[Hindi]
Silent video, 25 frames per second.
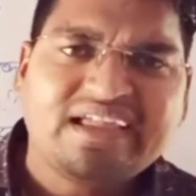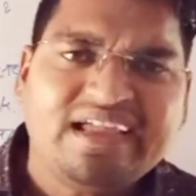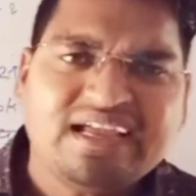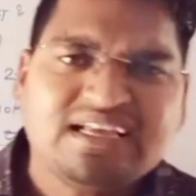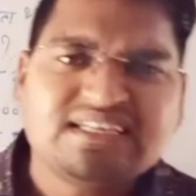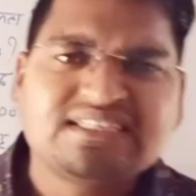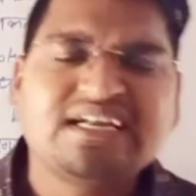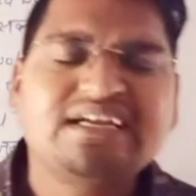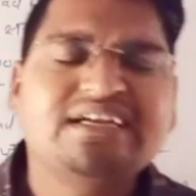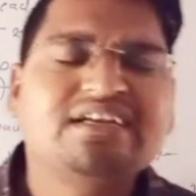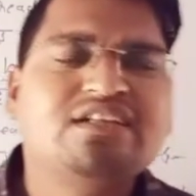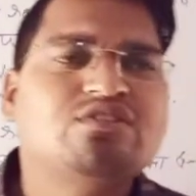
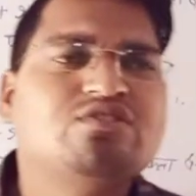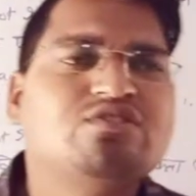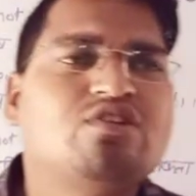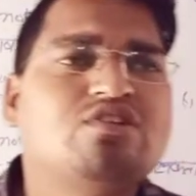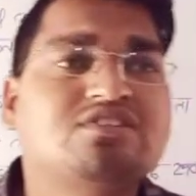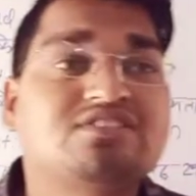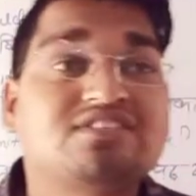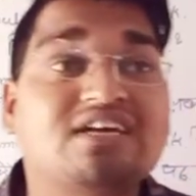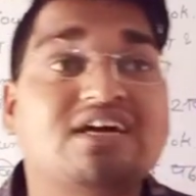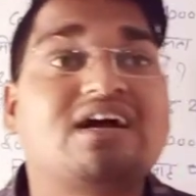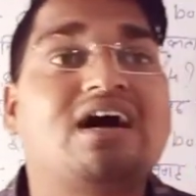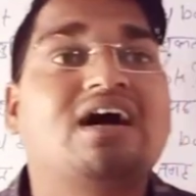एक सेंटेंस
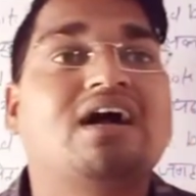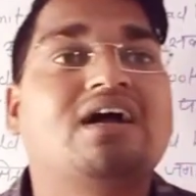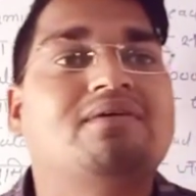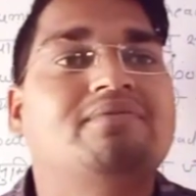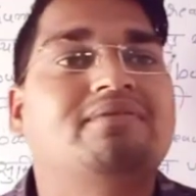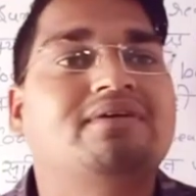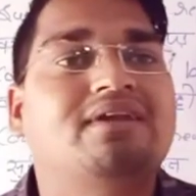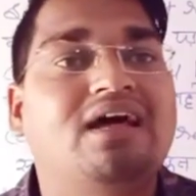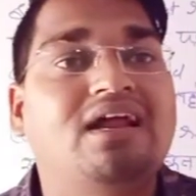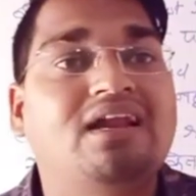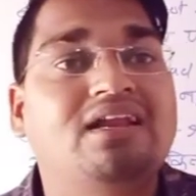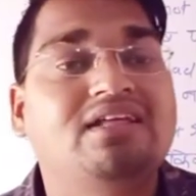सका का
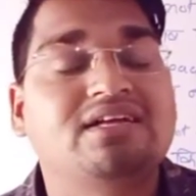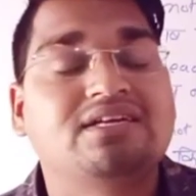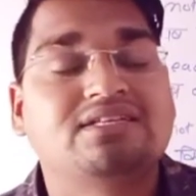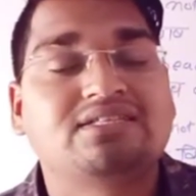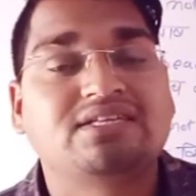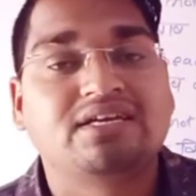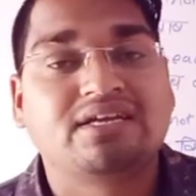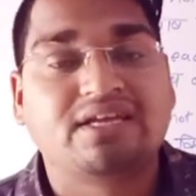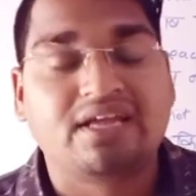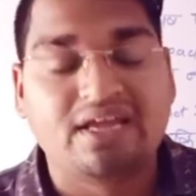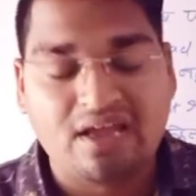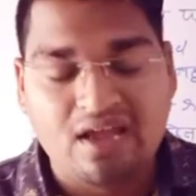बना ले
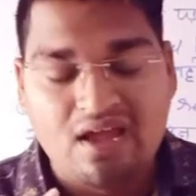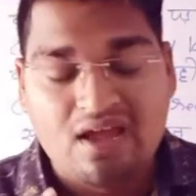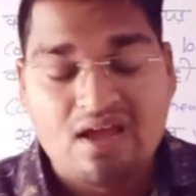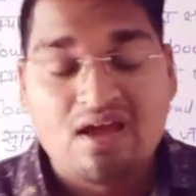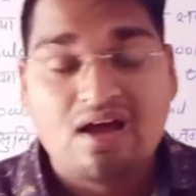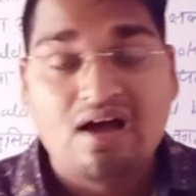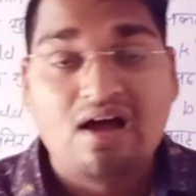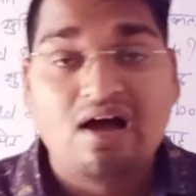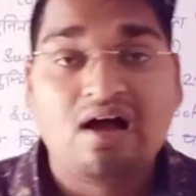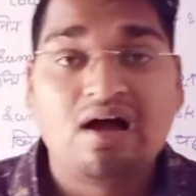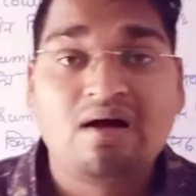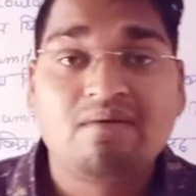जैसे कि
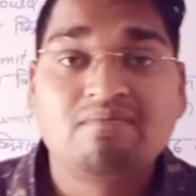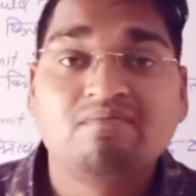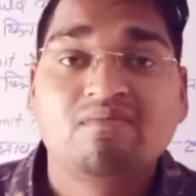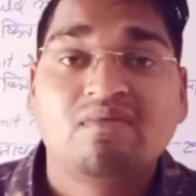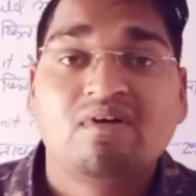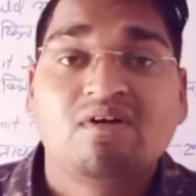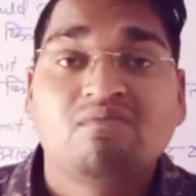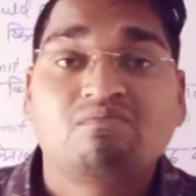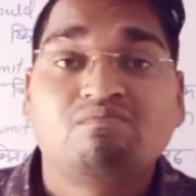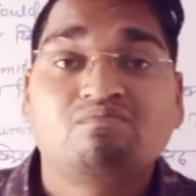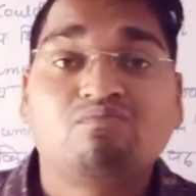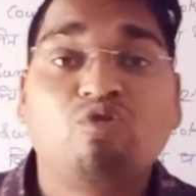हम
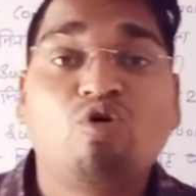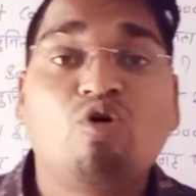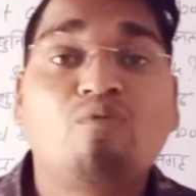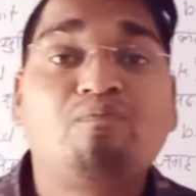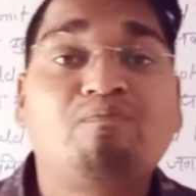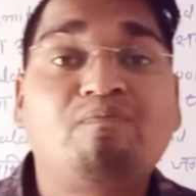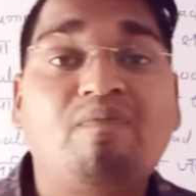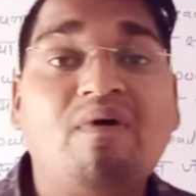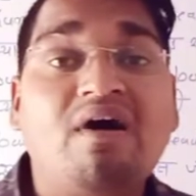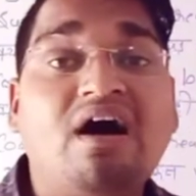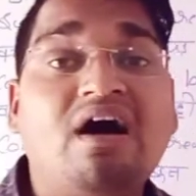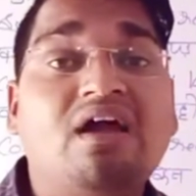
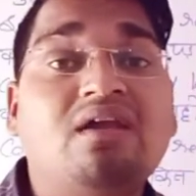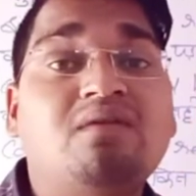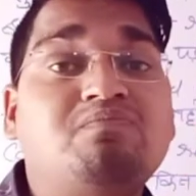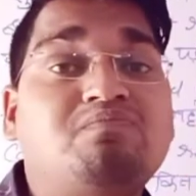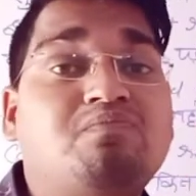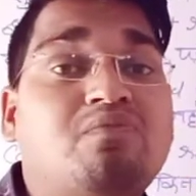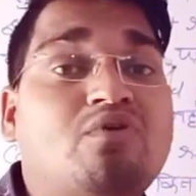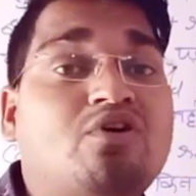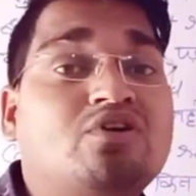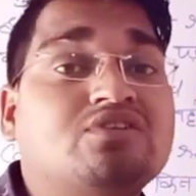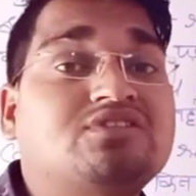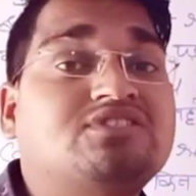भोपाल
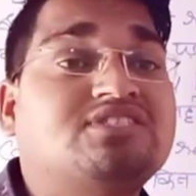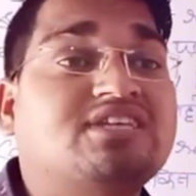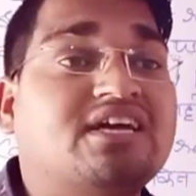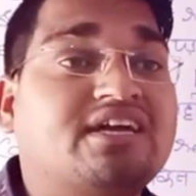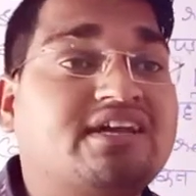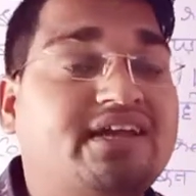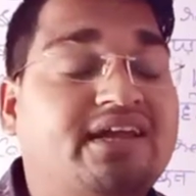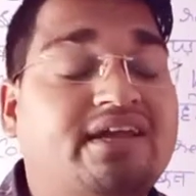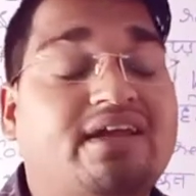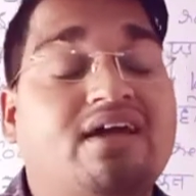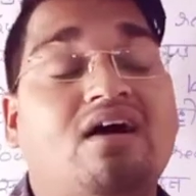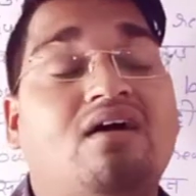पहुंच
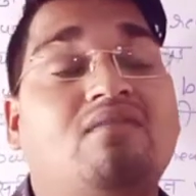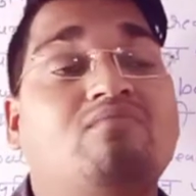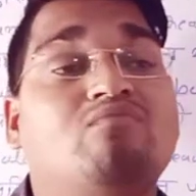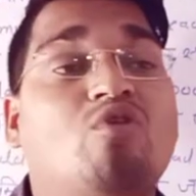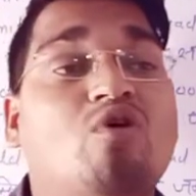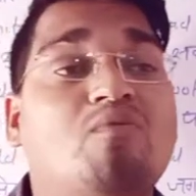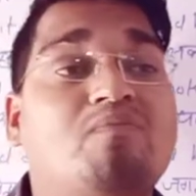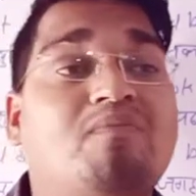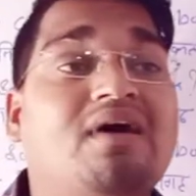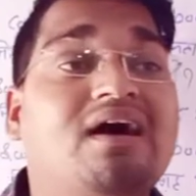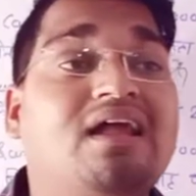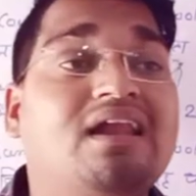सके हम
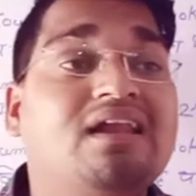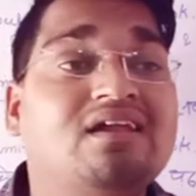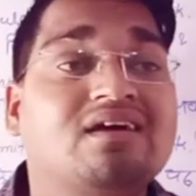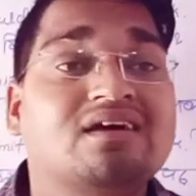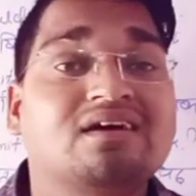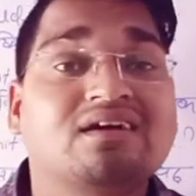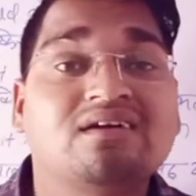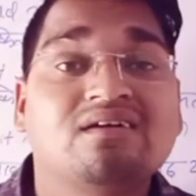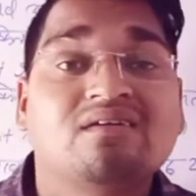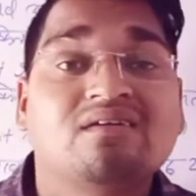भोपाल